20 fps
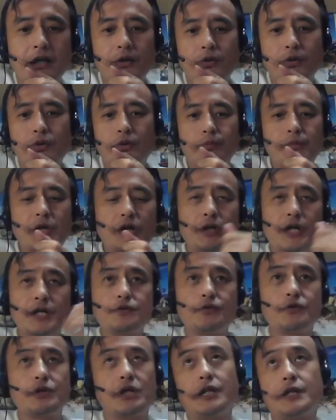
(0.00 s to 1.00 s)
あのまあ、
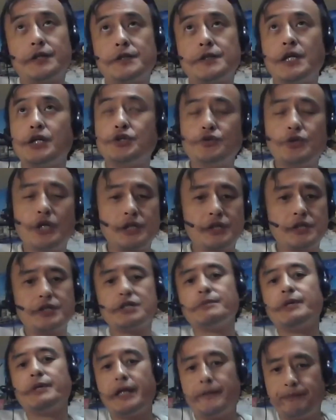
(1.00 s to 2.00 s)
グレーゾーンがですね18
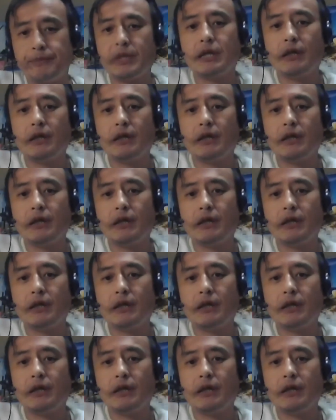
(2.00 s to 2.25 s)
日まで